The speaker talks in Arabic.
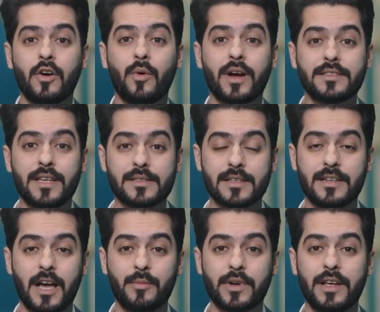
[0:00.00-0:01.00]
وقد يصل
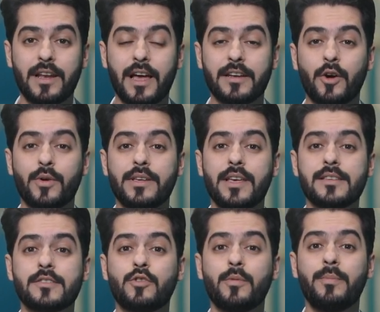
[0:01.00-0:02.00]
الأمر إلى أنه
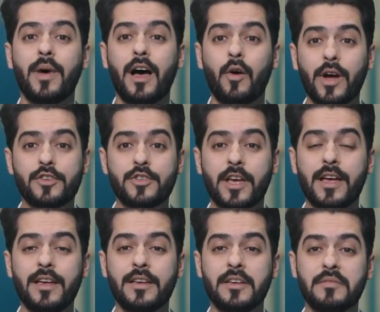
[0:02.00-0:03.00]
يسكب ماء
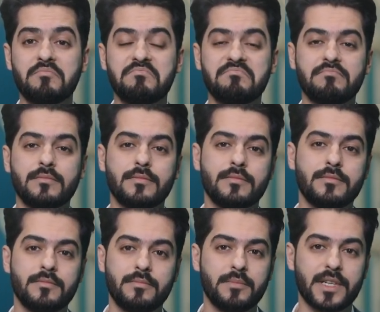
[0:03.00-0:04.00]
وجهه
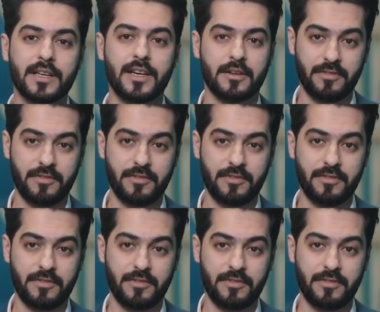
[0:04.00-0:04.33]
من غير